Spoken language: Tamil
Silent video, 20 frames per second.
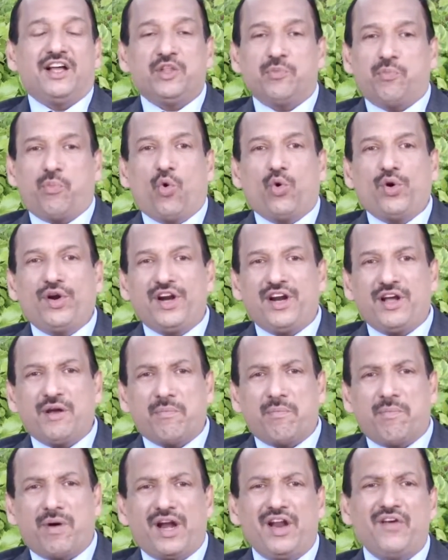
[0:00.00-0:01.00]
இது போன்ற
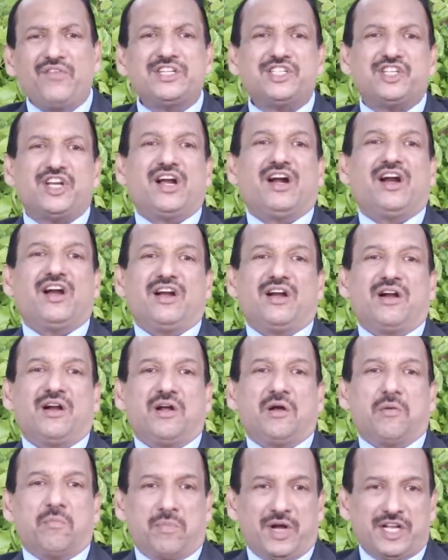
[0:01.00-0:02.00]
பல விஷயங்கள்
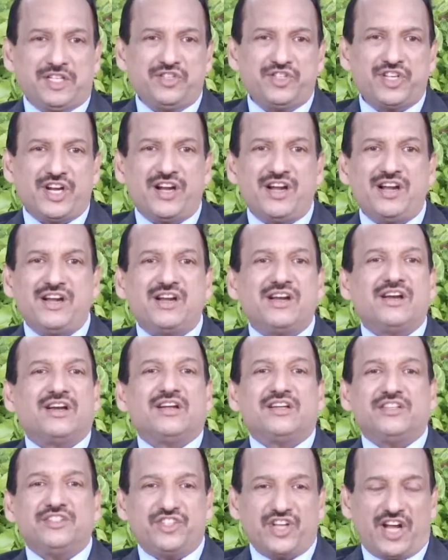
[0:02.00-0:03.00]
மஞ்சள்
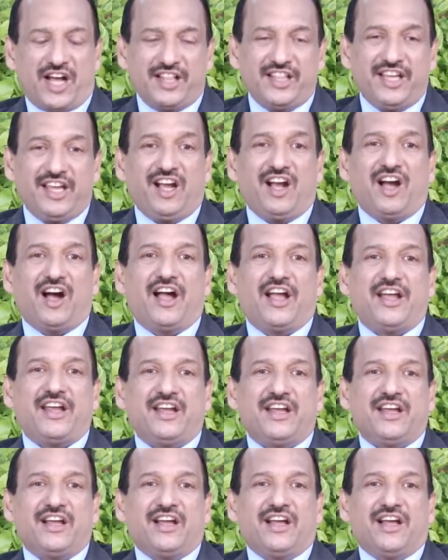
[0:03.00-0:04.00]
ஜாதிக்காய்
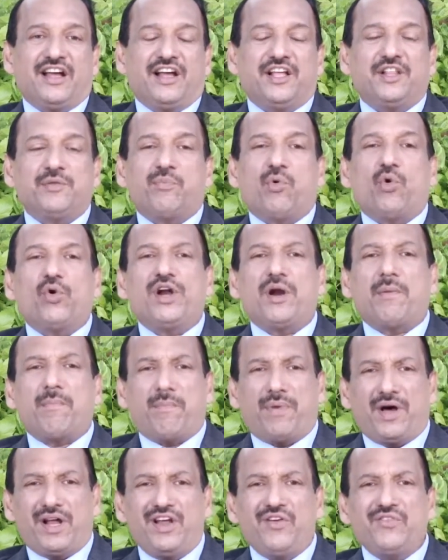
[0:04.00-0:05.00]
இது போன்ற
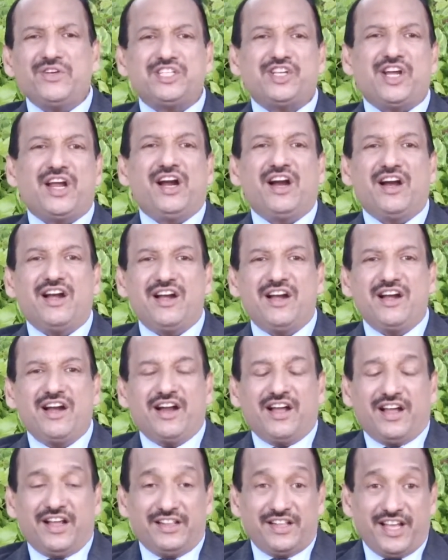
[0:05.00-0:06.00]
பல விஷயங்கள்
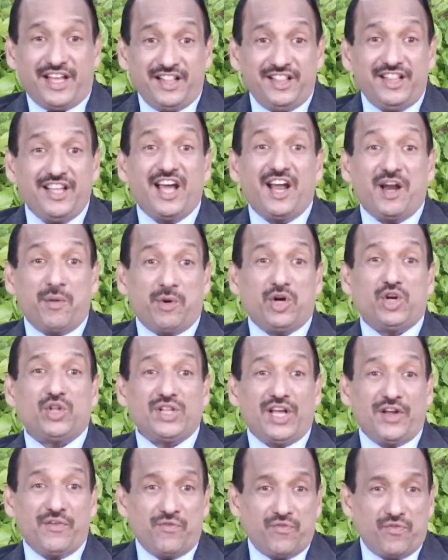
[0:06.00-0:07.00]
இந்த இந்தியாவில்
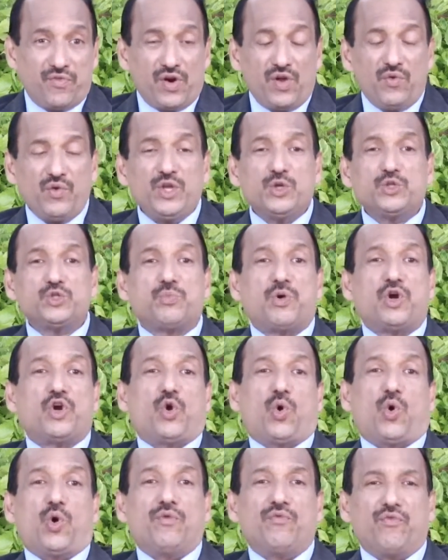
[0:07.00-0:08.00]
மட்டும்தான் இவ்வளவு யூஸ்
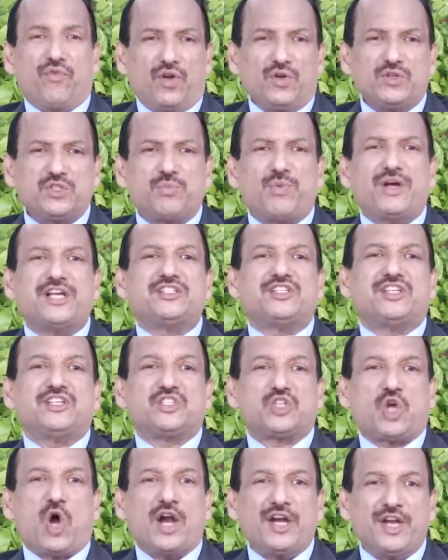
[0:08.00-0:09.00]
பண்ணுறோம் இவ்வளோ
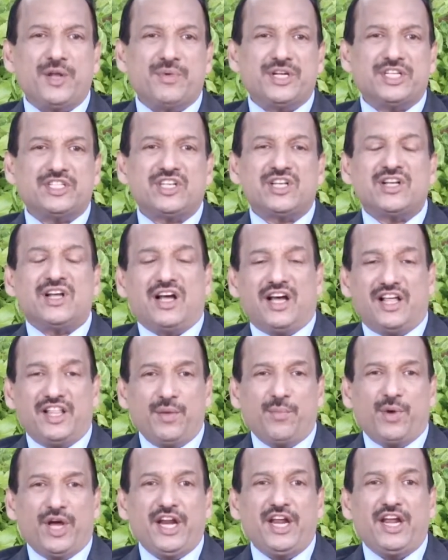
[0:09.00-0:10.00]
ஸ்பைசஸ் காண்டிமெண்ட்ஸ்
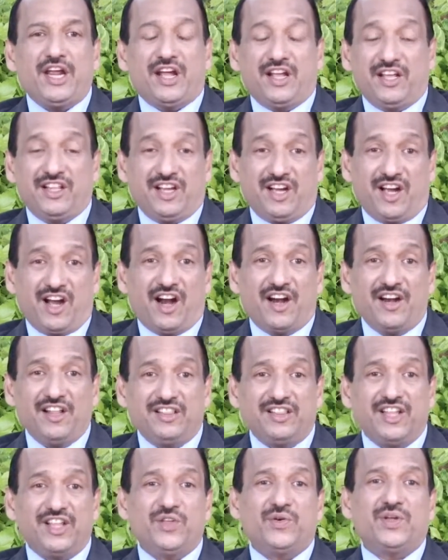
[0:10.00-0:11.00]
அதே மாதிரி இதுக்கு
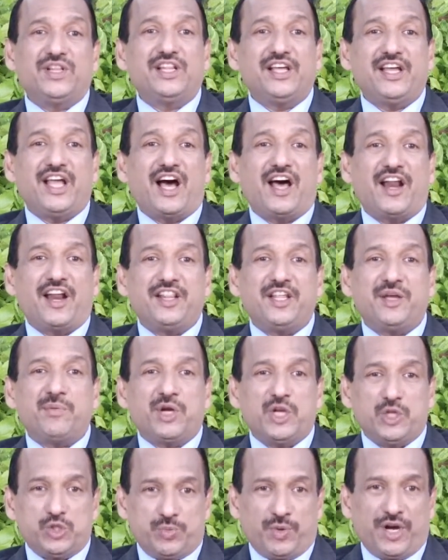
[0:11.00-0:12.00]
அடுத்தது வந்து யார்
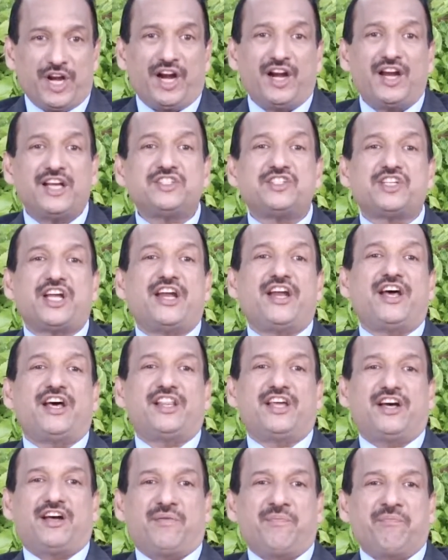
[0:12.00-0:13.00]
அதிகமாக யூஸ் பண்ணாங்கன்னா சைனா
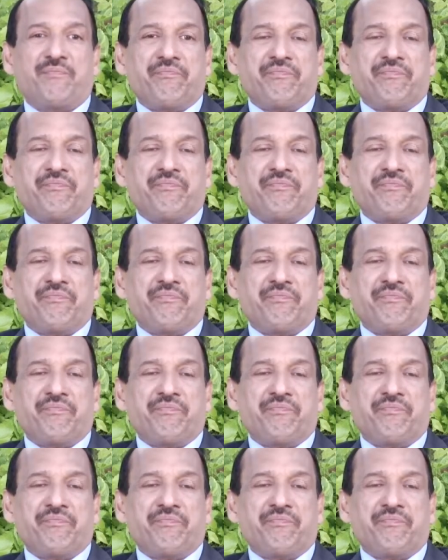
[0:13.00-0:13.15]
தான்